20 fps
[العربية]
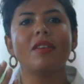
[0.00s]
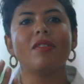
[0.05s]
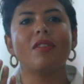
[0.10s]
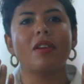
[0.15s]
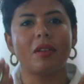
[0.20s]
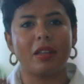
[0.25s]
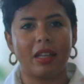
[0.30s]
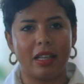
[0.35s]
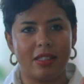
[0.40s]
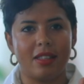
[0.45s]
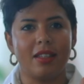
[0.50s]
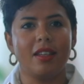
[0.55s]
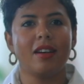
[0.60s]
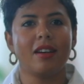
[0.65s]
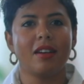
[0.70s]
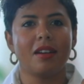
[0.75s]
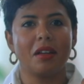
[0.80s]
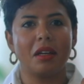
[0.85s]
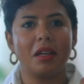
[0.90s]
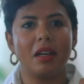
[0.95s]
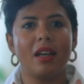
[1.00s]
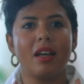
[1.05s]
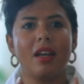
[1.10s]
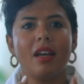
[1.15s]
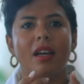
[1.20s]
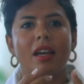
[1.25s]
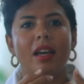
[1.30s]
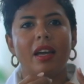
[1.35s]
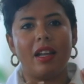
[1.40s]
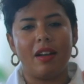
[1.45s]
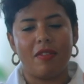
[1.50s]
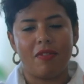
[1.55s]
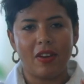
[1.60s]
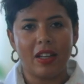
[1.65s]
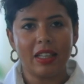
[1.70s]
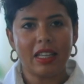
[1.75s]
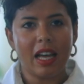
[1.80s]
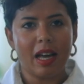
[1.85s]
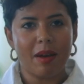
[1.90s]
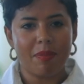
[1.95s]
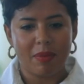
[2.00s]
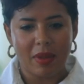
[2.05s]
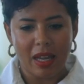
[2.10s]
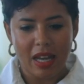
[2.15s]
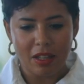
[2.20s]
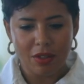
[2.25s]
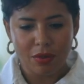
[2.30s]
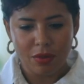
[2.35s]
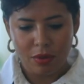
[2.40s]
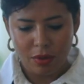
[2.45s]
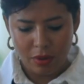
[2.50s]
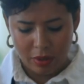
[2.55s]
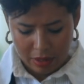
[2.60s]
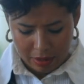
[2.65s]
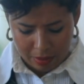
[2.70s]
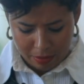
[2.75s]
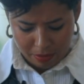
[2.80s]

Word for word: فتعيديها الفتحه بتاعته